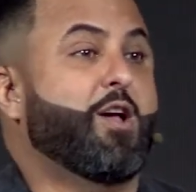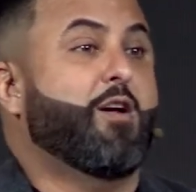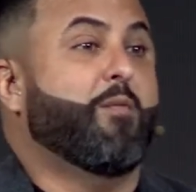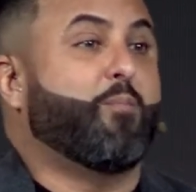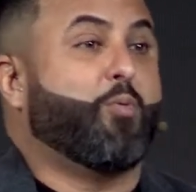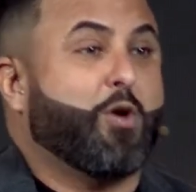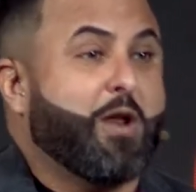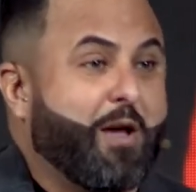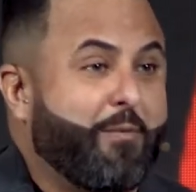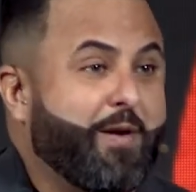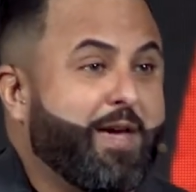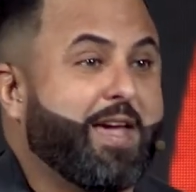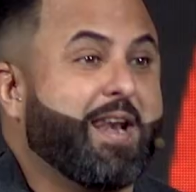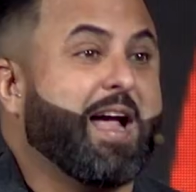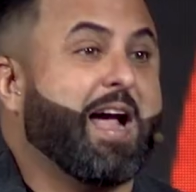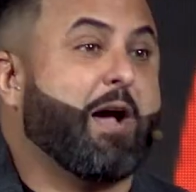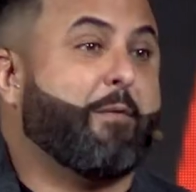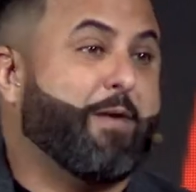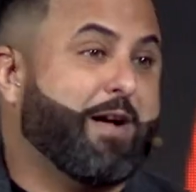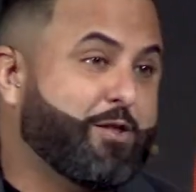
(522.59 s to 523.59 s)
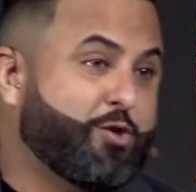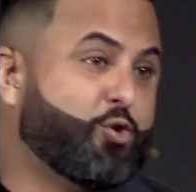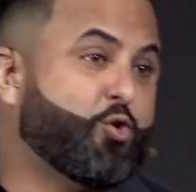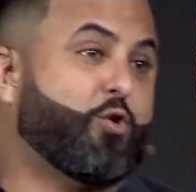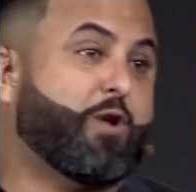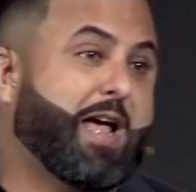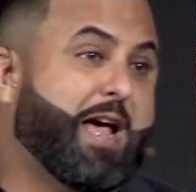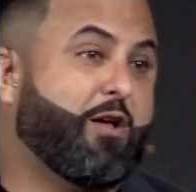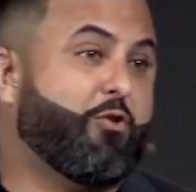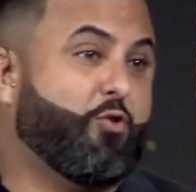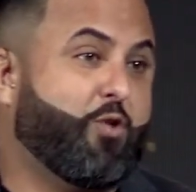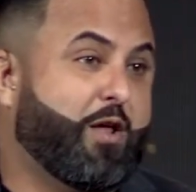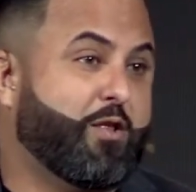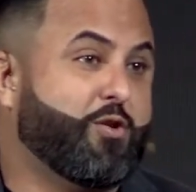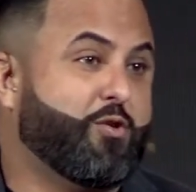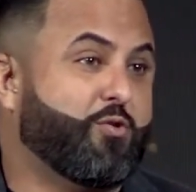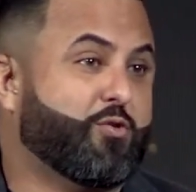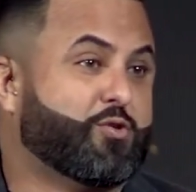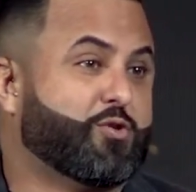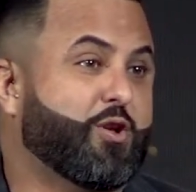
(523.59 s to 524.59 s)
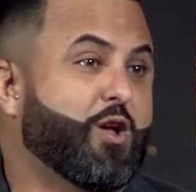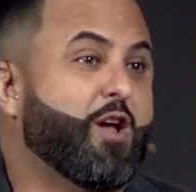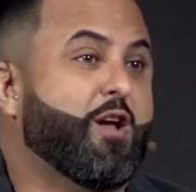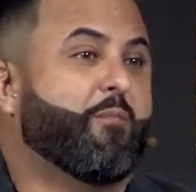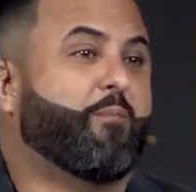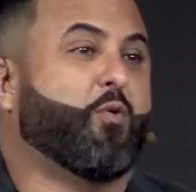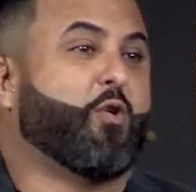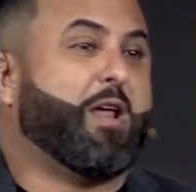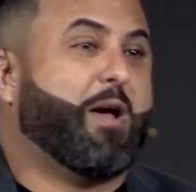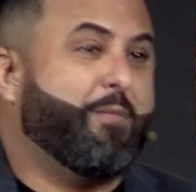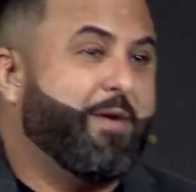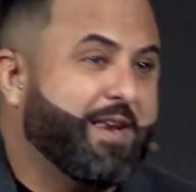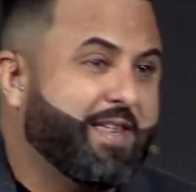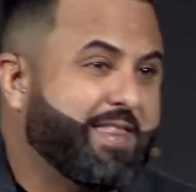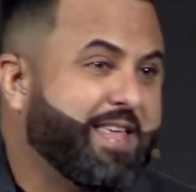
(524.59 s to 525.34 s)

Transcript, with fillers: por haber abandonado a Dios, por haber